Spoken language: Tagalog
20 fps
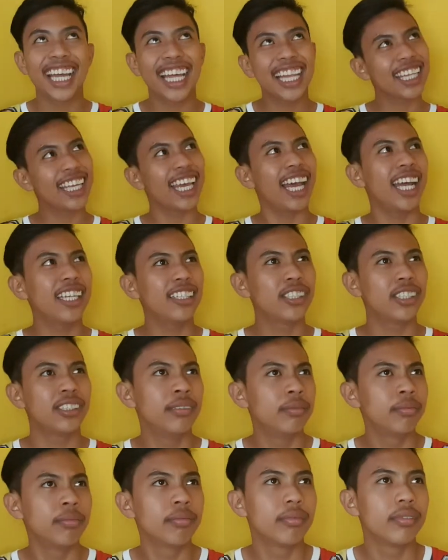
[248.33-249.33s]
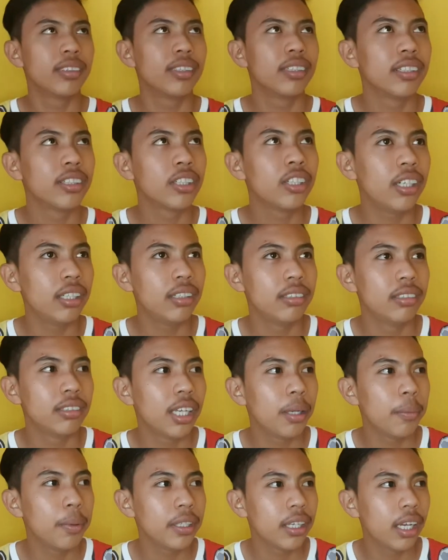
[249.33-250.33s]
ganyan. So, ka,
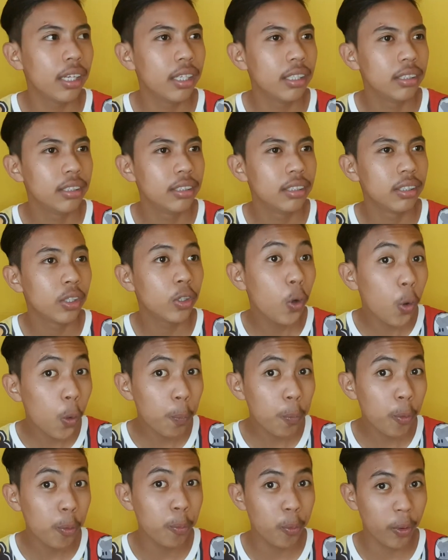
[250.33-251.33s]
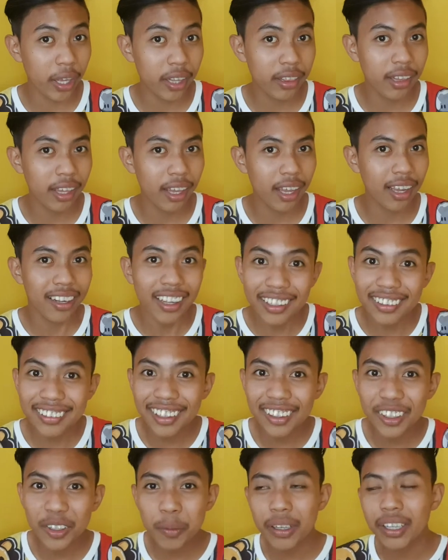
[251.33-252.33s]
sabi niya, kung po pwede,
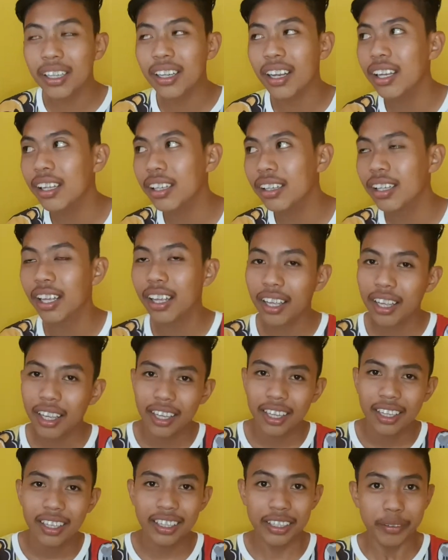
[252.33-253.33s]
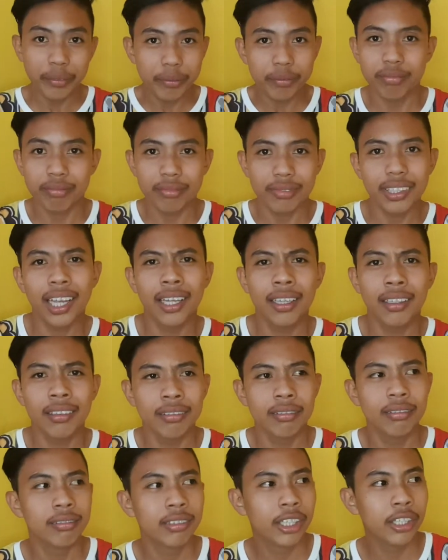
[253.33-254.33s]
ganyan, oh my God. Eh,
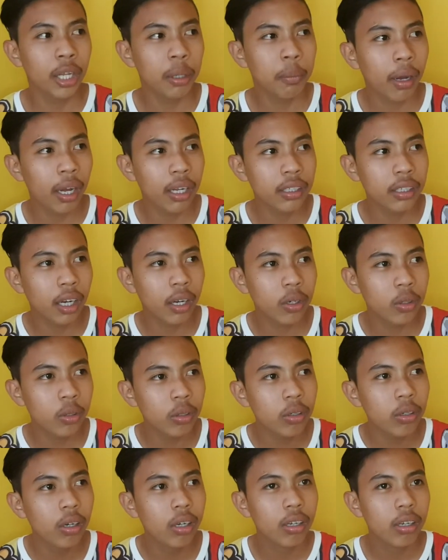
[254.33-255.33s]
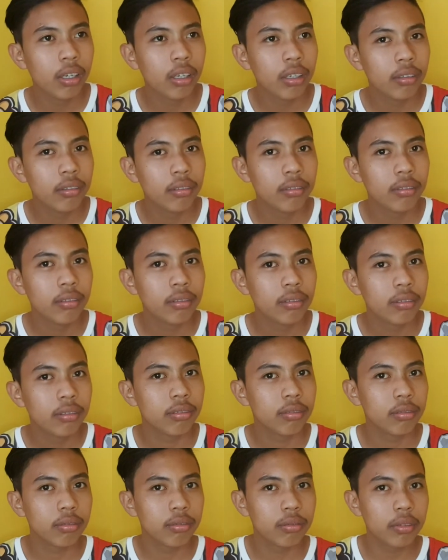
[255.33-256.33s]
kinabahan ako.
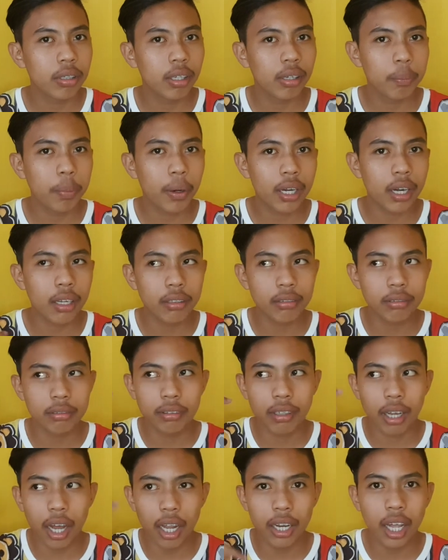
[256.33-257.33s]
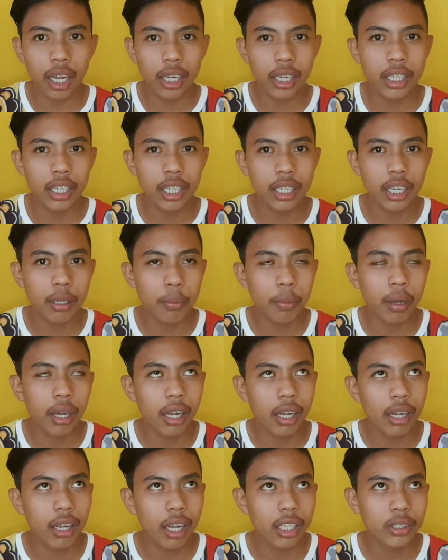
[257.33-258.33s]
So, parang, ang laki na ng
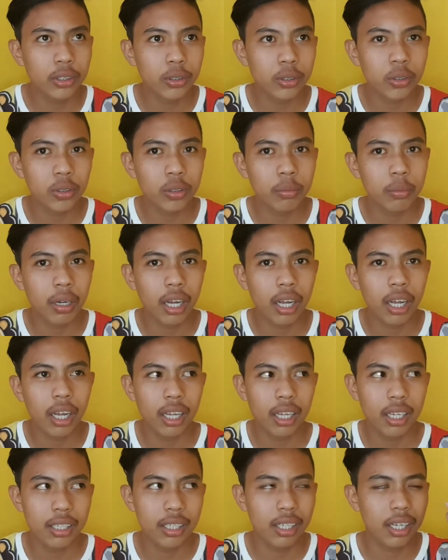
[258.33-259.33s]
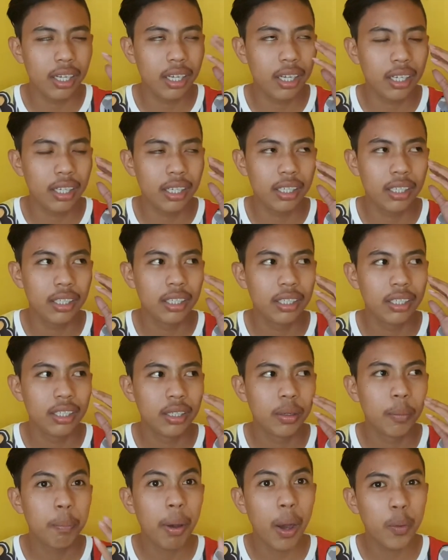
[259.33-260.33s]
mga, ano ko, mga, uh,
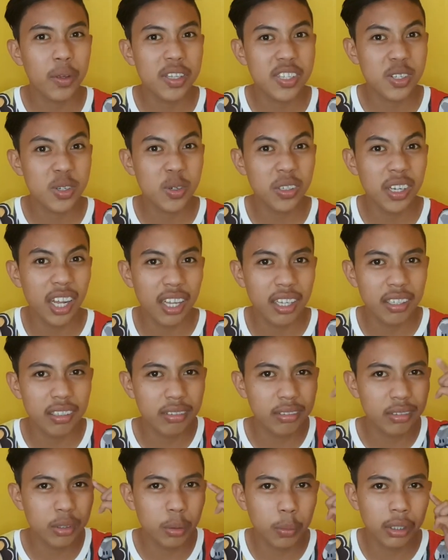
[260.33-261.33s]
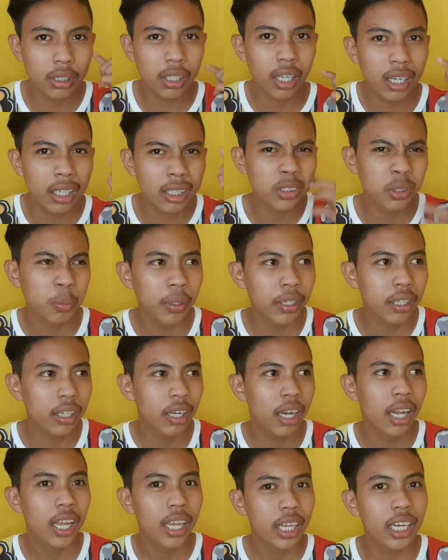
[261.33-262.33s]
pawis ko na tumatakas. Oh my God.
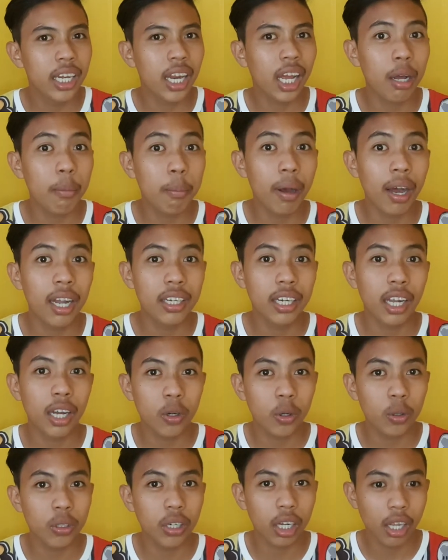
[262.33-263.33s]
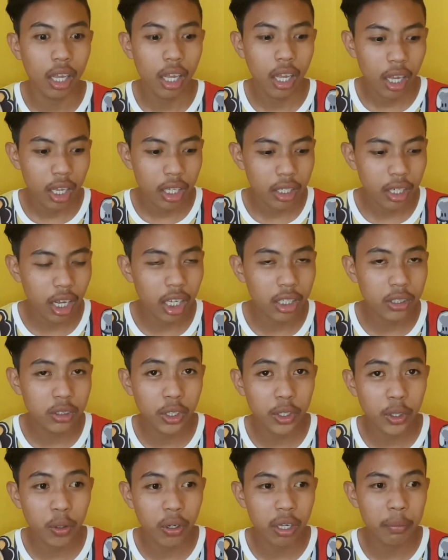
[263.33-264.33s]
Kinakabahan wow! ako. Nang ano
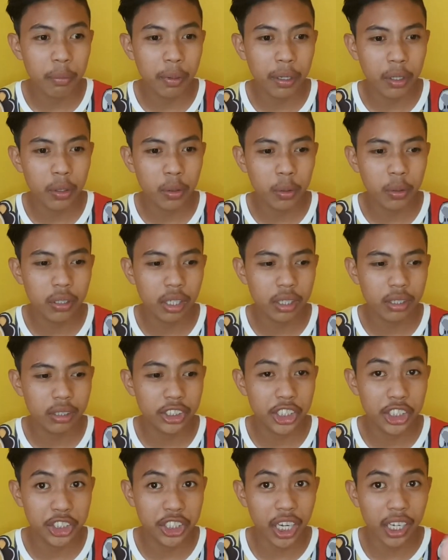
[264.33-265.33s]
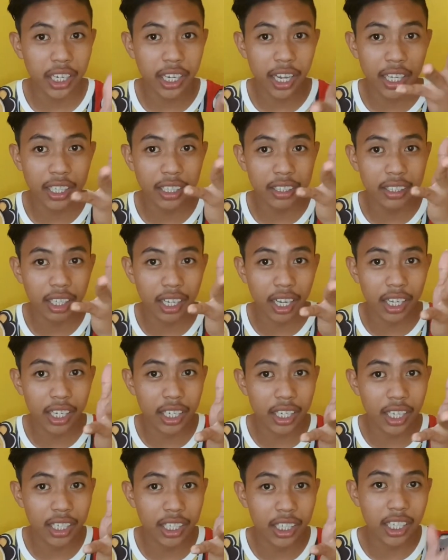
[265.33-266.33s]
na yung kamay ko. Nag-shake hand. Na
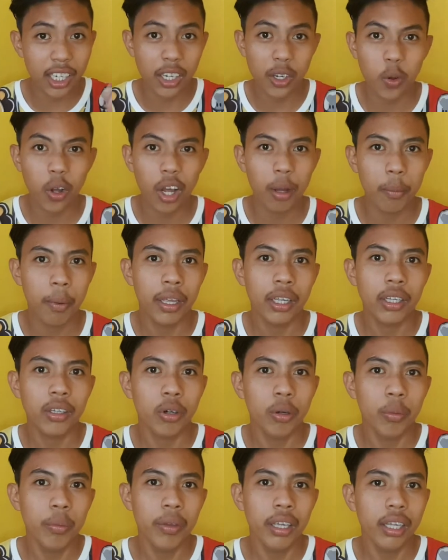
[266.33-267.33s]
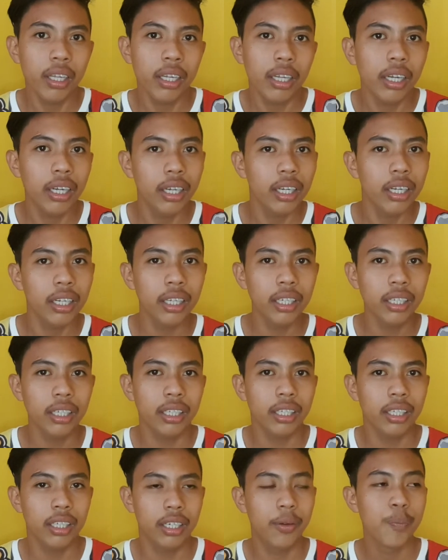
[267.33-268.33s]
ganyan-ganyan yung kamay ko.
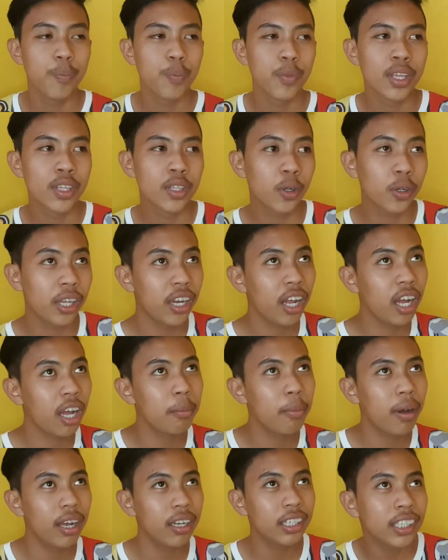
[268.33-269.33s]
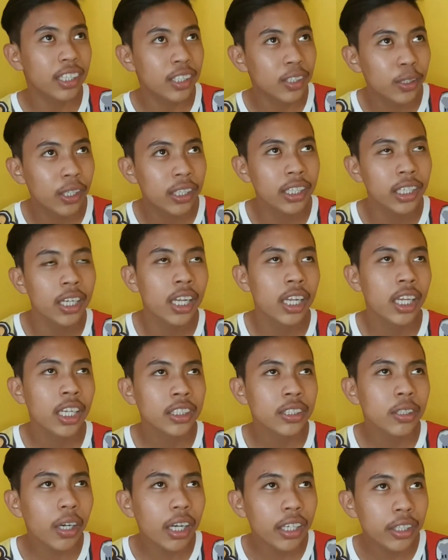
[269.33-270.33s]
Oh so, kinakabahan ako. Ganyan.
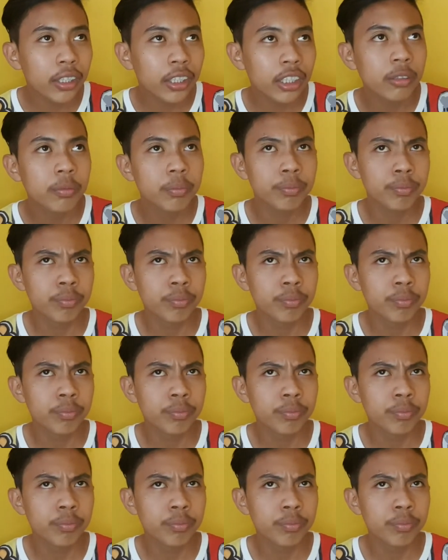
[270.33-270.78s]
So, ayun.